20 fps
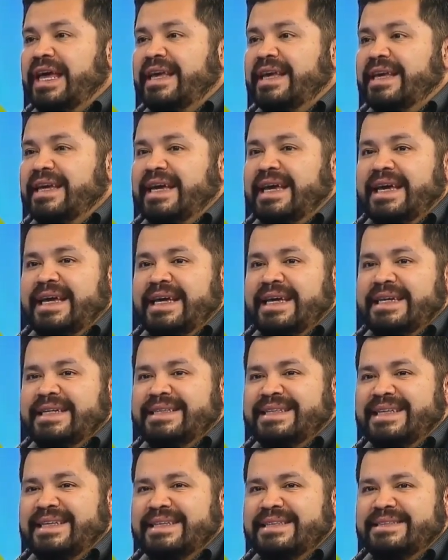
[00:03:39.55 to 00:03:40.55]
es
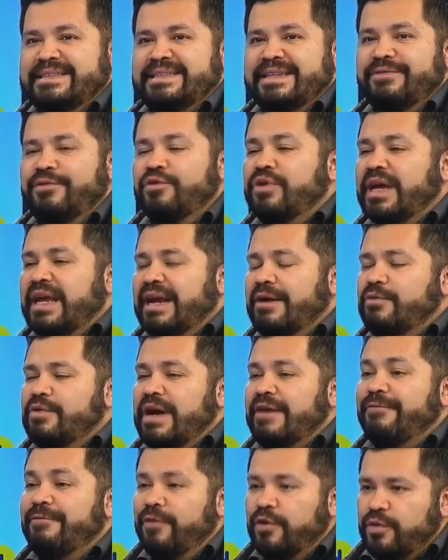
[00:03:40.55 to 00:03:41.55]
que se busque
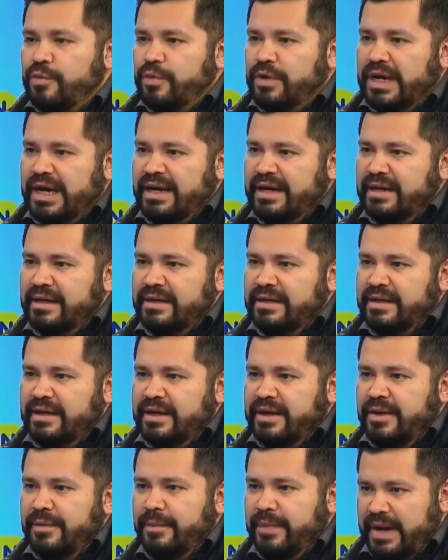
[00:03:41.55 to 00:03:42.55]
una fórmula
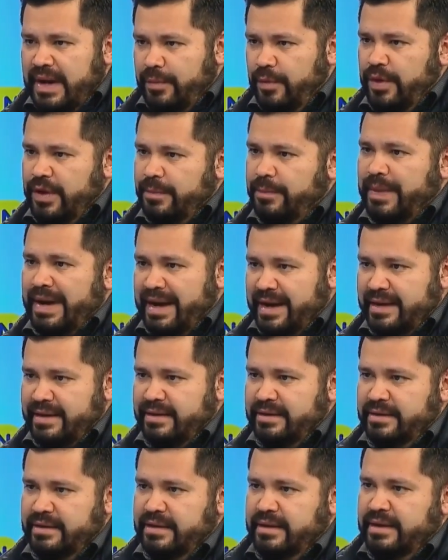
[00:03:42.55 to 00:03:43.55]
para poder
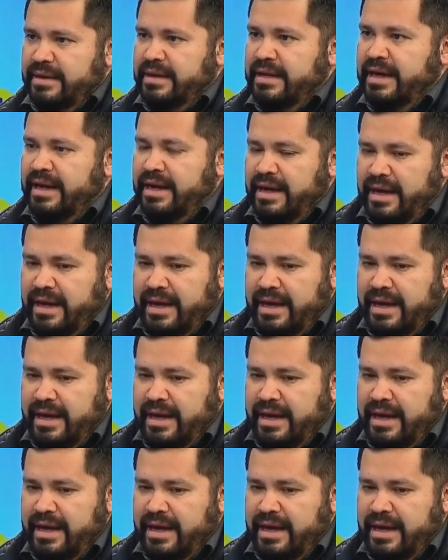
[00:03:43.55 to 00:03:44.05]
pagar ¿ya?